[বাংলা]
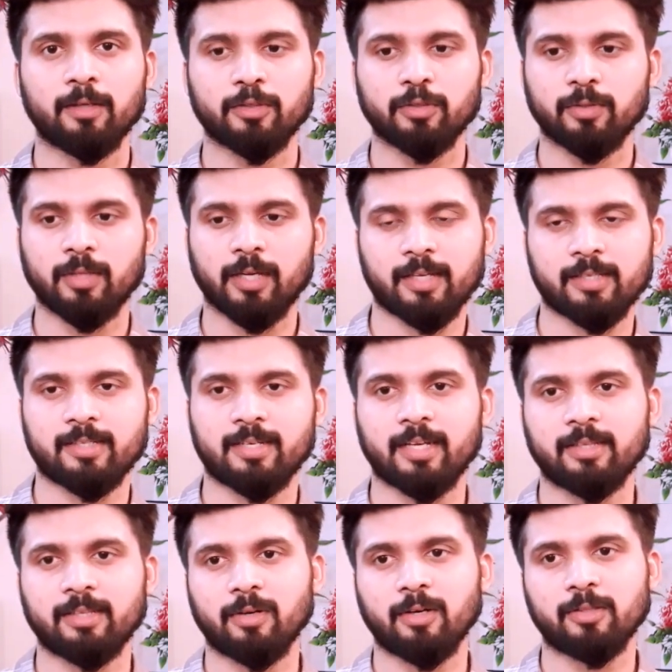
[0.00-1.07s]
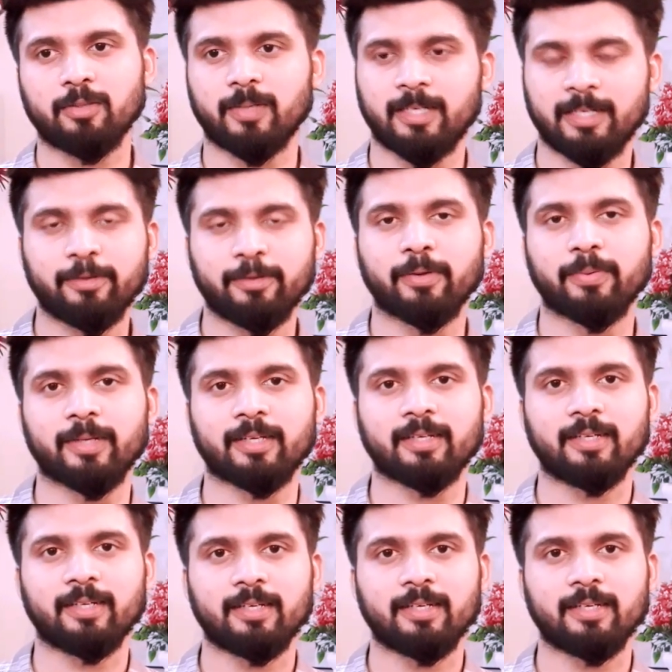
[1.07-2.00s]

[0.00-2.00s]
সো তাকে স্ট্রাইক দেওয়া হয়তো বা ঠিক হবে না